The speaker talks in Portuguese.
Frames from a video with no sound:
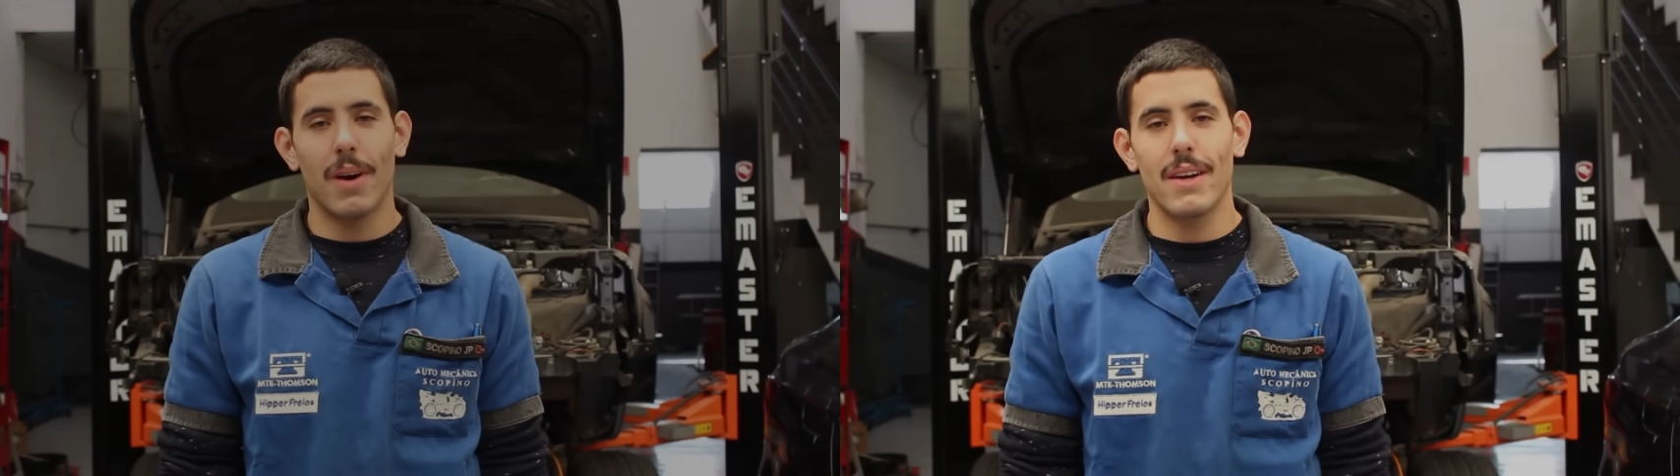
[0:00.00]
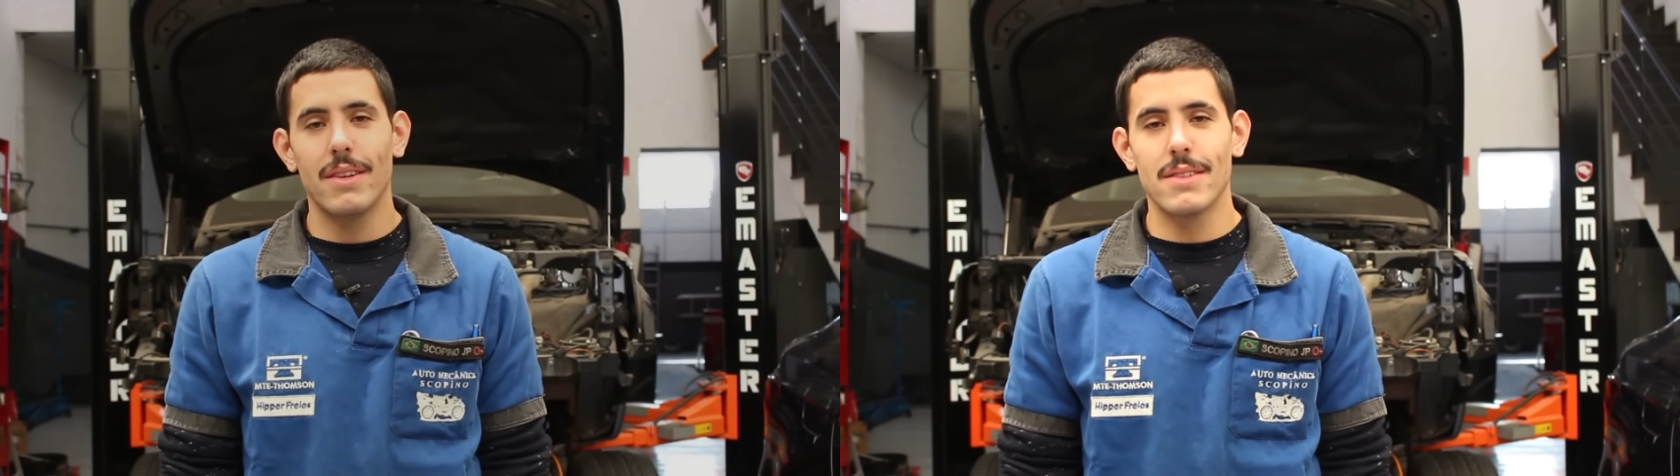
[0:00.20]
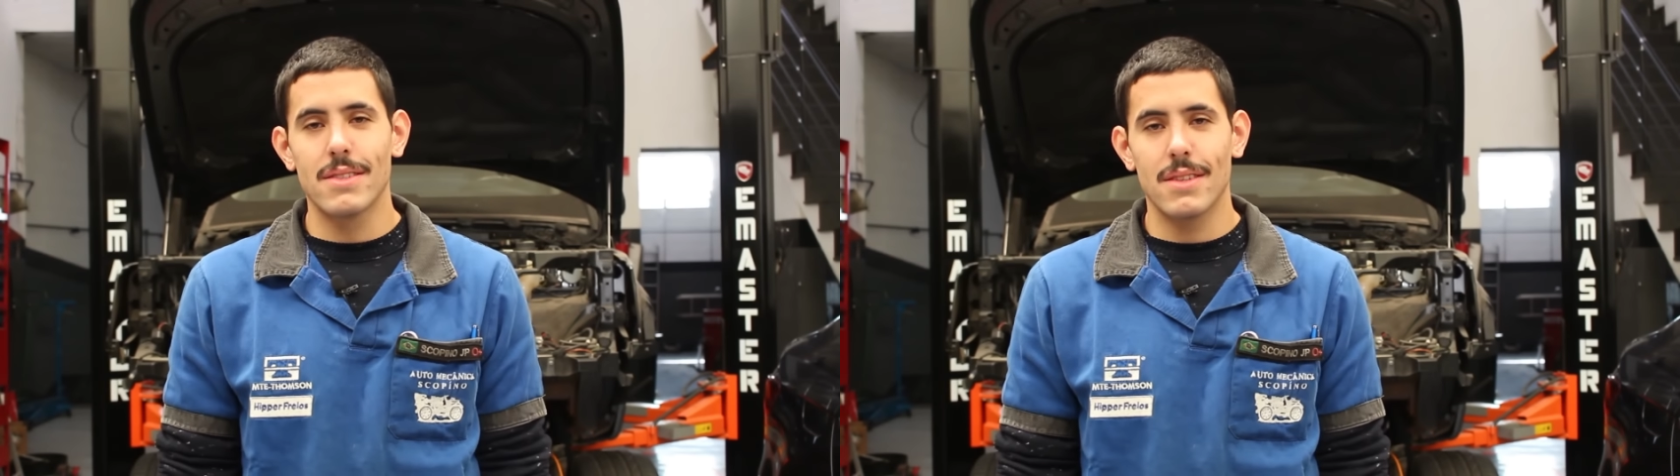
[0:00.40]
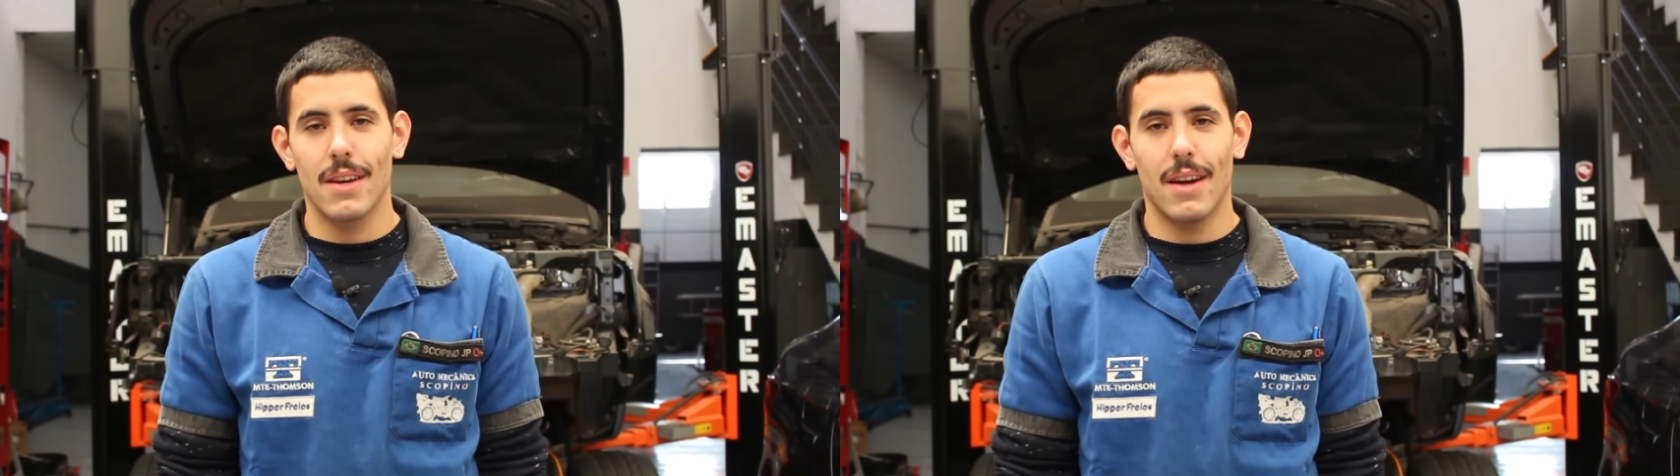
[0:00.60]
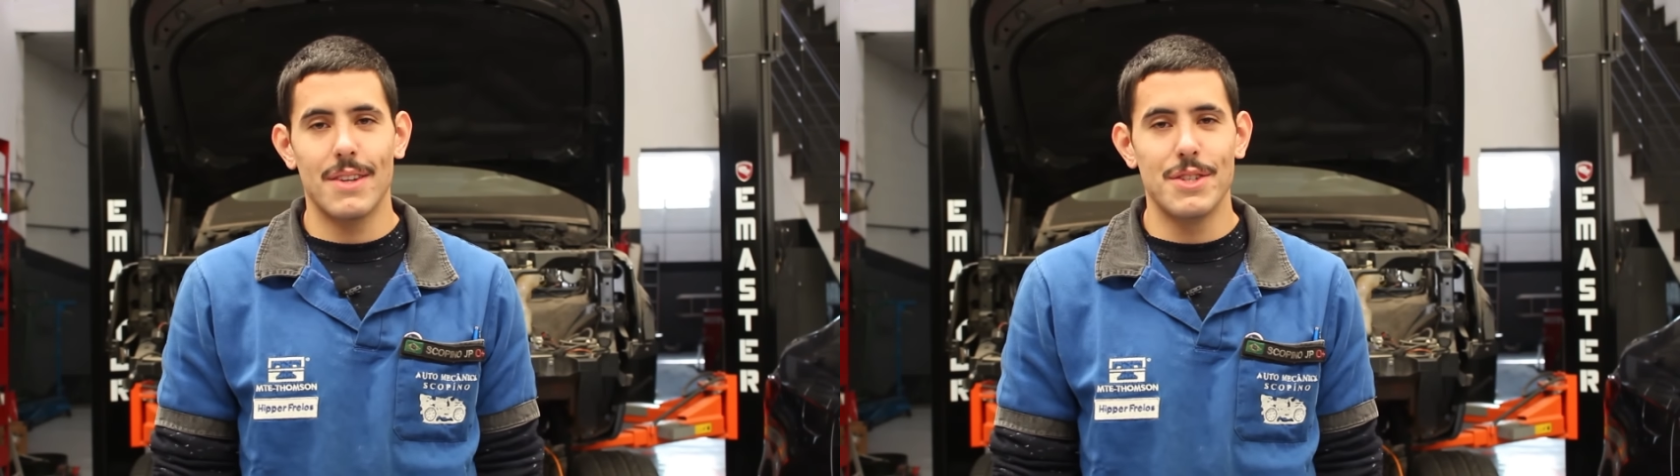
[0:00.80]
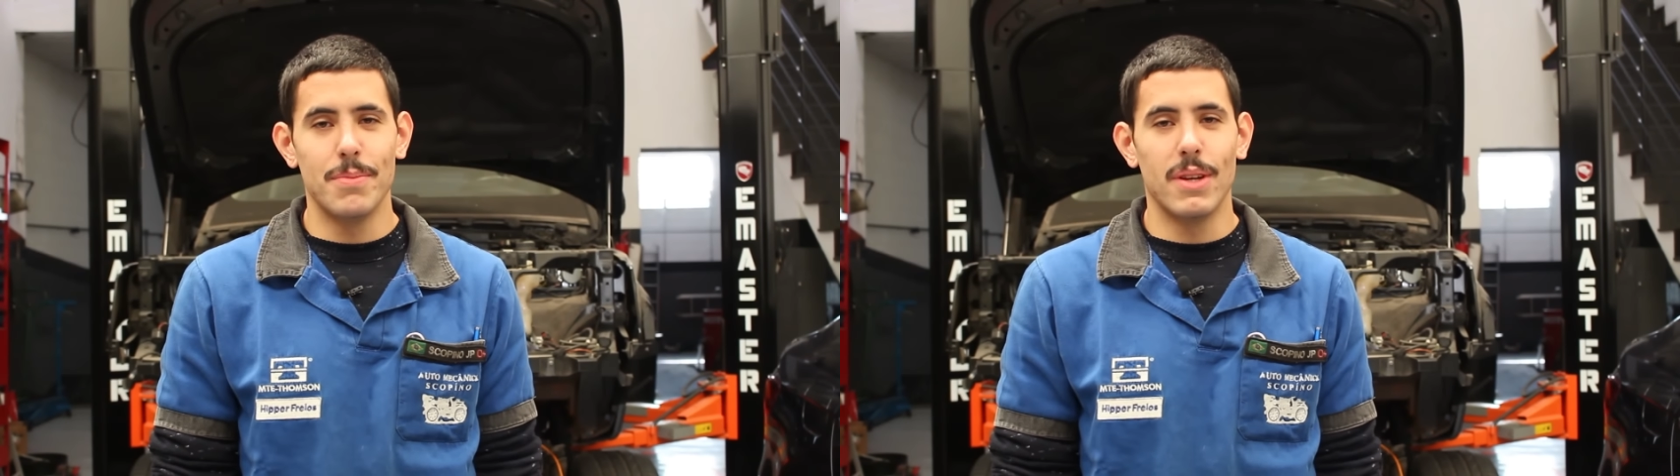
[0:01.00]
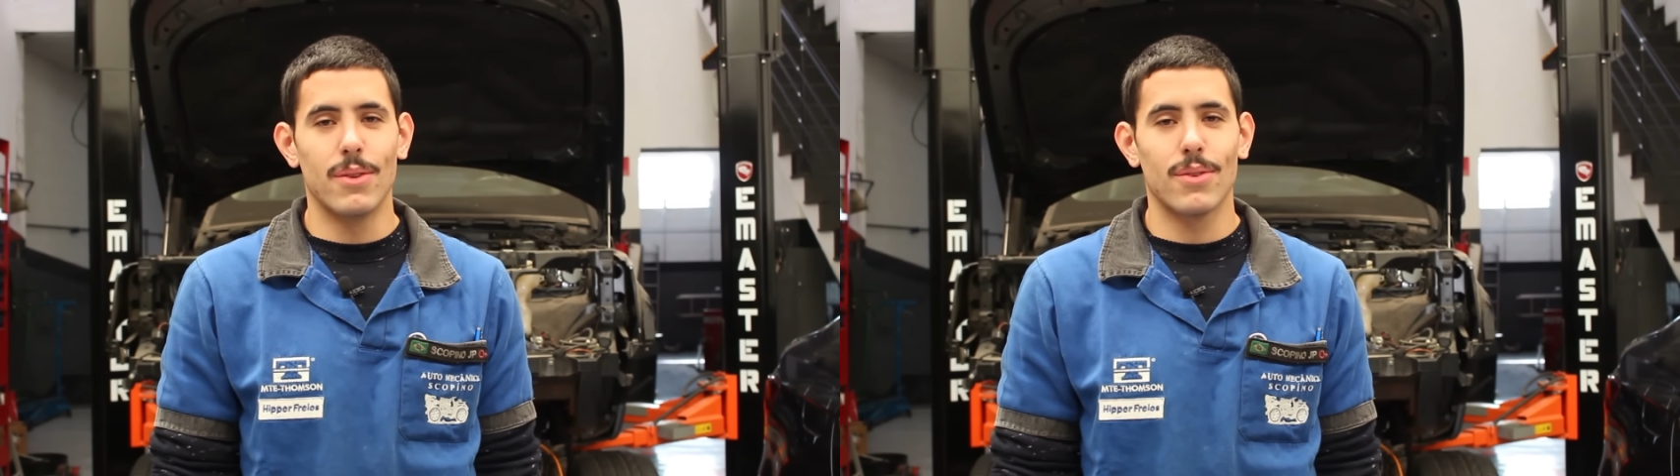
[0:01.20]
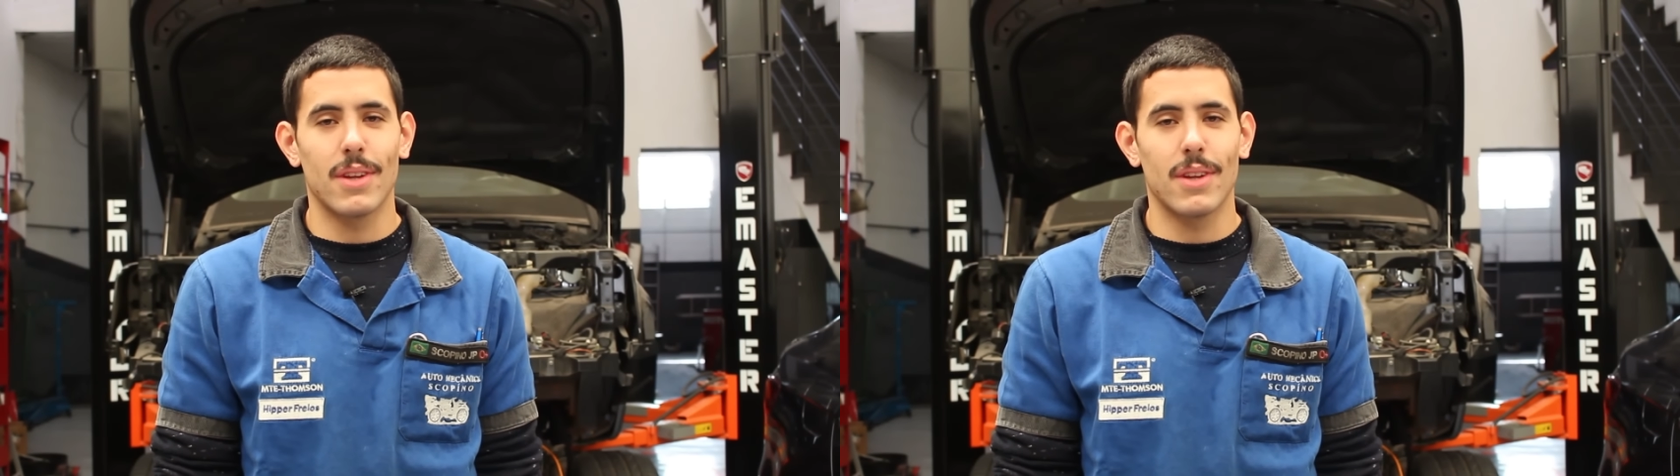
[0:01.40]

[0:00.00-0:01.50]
o que eu mais admiro